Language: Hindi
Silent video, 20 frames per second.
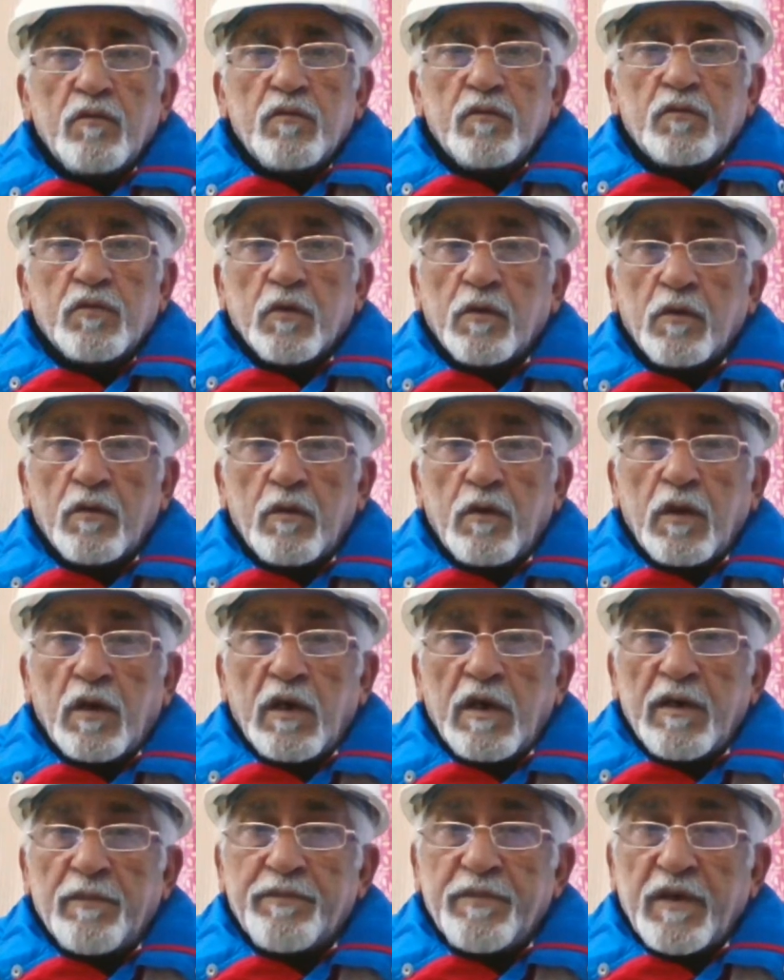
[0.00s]
तो
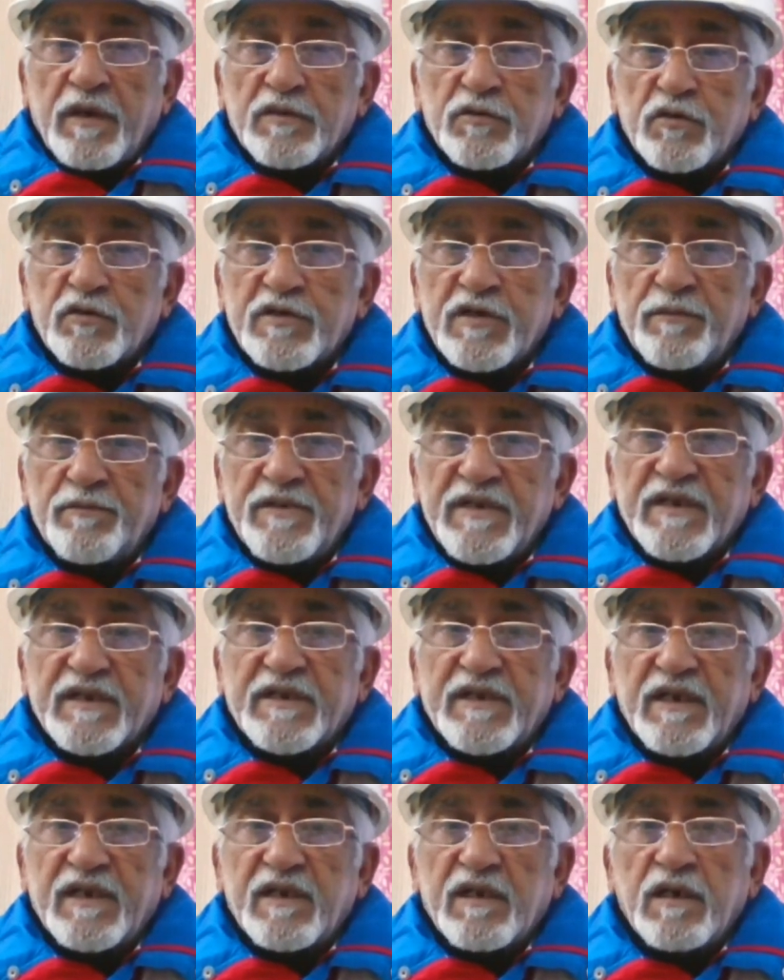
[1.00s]
आपका जो
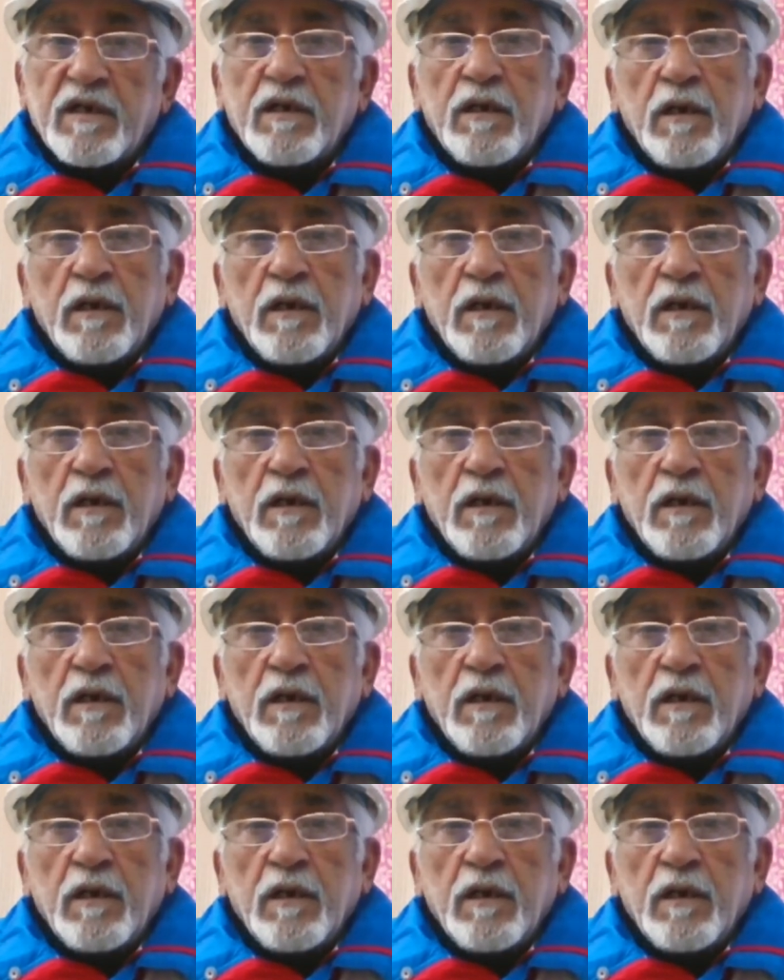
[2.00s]
सब्जेक्ट है ना